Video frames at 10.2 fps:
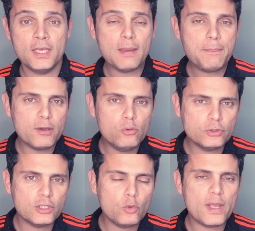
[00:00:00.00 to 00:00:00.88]
E a
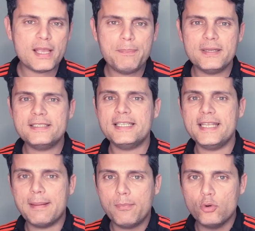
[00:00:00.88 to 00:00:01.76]
pergunta não é apenas se
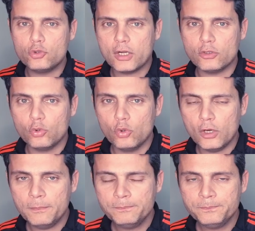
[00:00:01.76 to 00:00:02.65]
ele é bom jogador,